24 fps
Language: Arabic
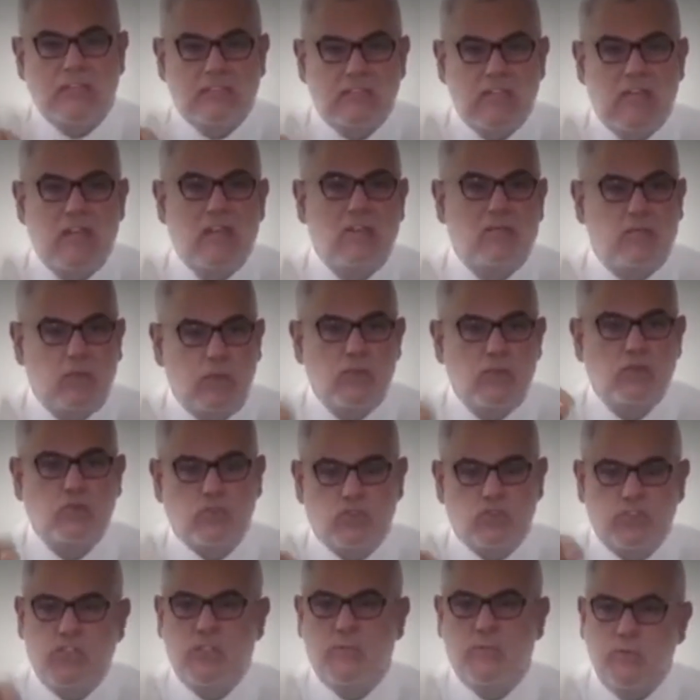الف ولا
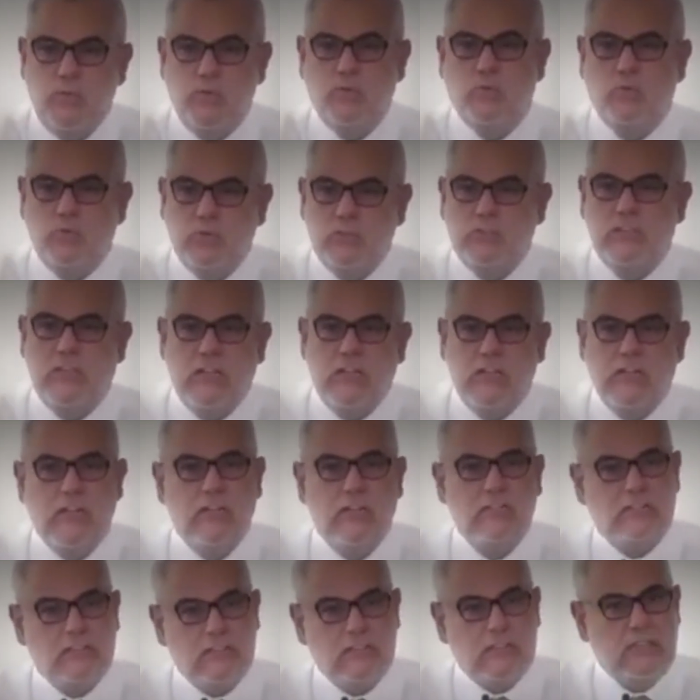جوج المليون ديال
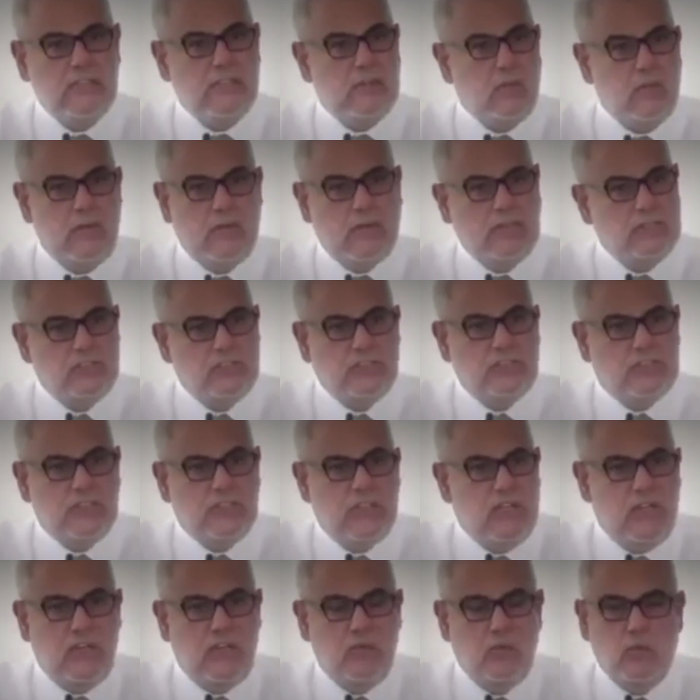الناس هي ولكن جيت
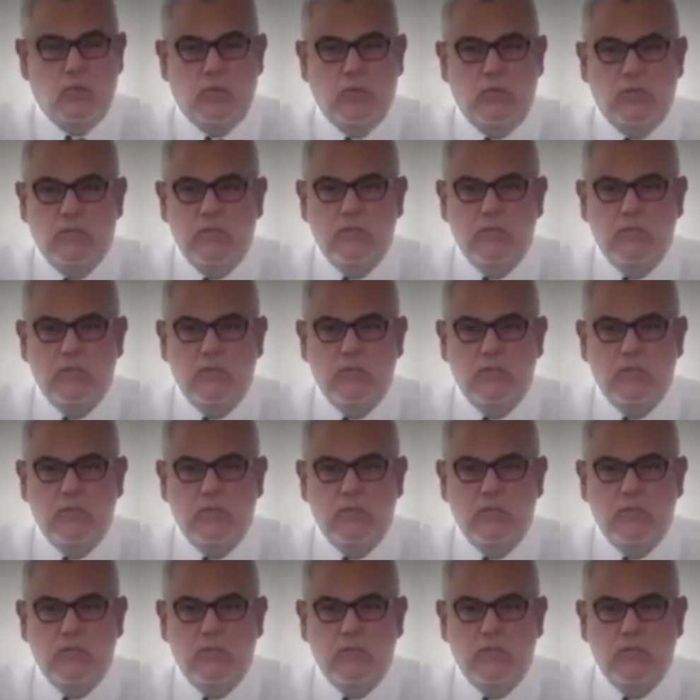انا الاول